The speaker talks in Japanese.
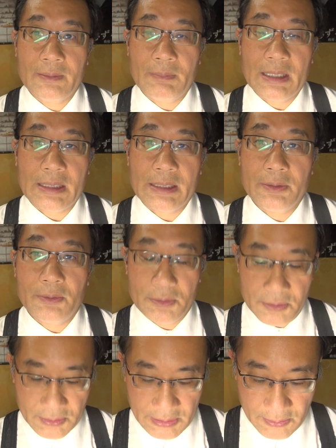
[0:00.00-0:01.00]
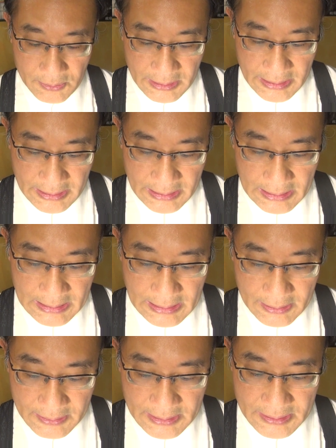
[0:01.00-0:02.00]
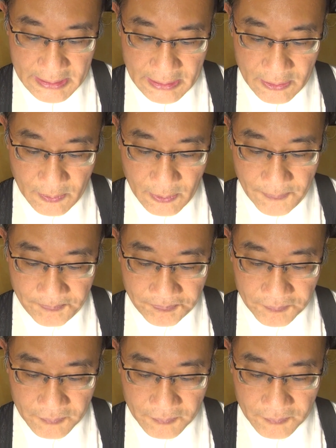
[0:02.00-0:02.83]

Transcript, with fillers: またいろいろちょっといろいろ経過があるんですけれども、